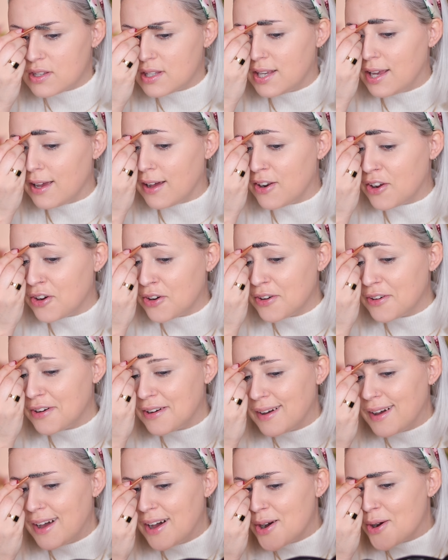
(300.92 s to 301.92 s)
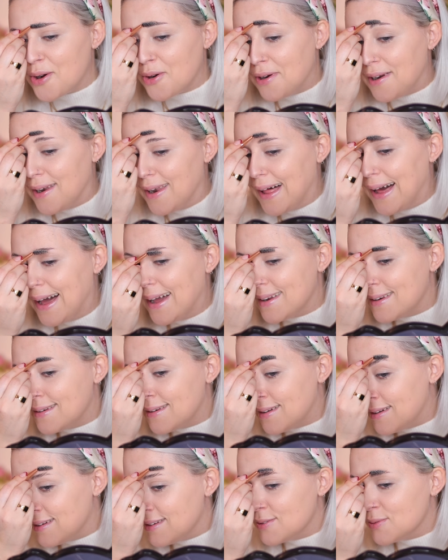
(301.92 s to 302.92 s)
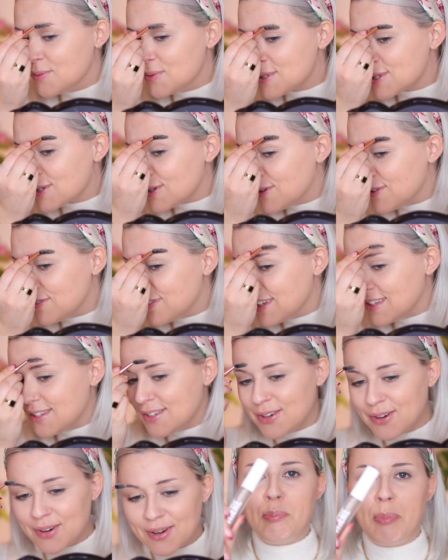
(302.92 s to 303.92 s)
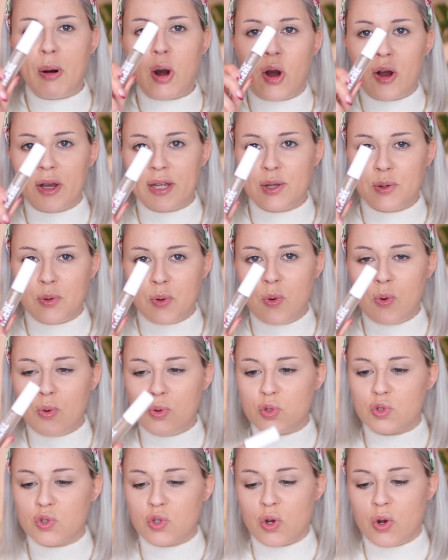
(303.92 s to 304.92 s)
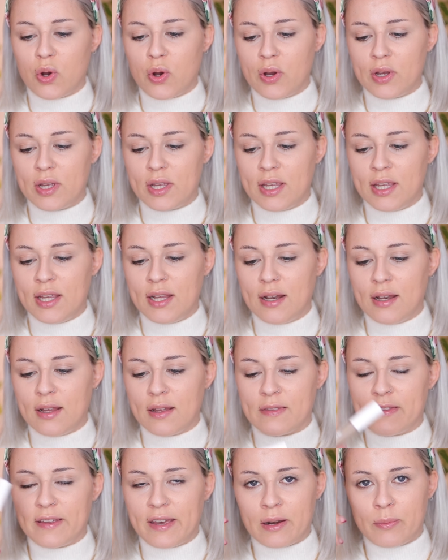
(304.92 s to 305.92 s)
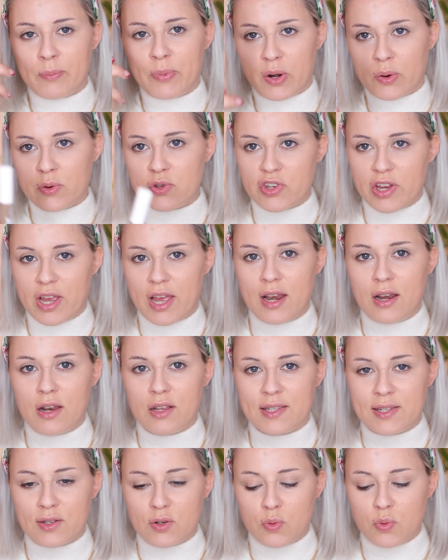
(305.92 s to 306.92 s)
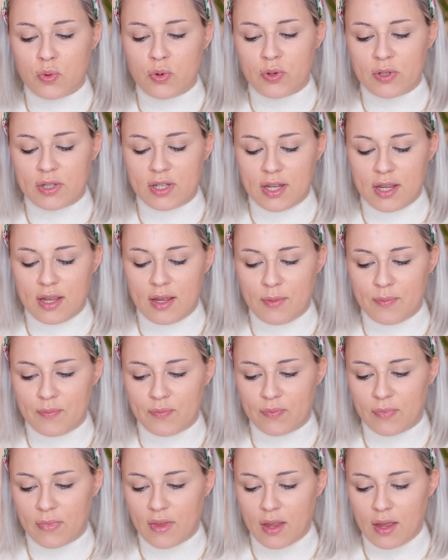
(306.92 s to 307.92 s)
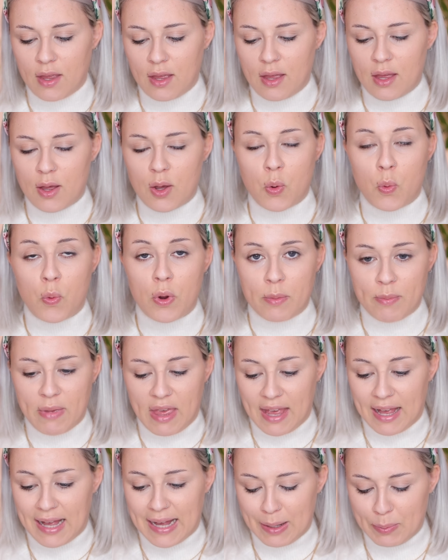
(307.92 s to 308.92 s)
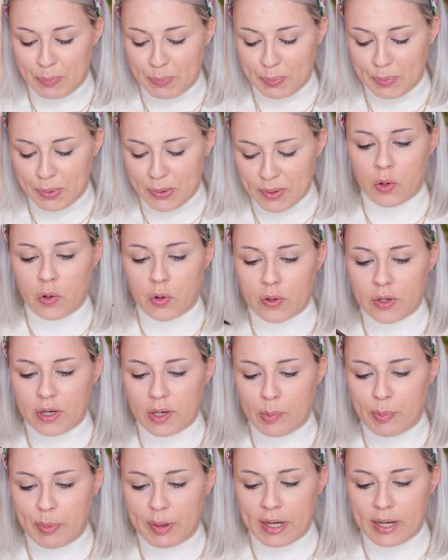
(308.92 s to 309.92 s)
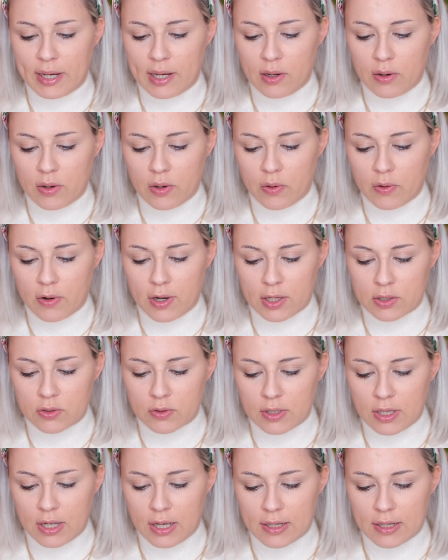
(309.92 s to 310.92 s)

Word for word: siano online in un solo video. Poi uso il Their Brow Gel 01 di We Makeup con il pennello angolato di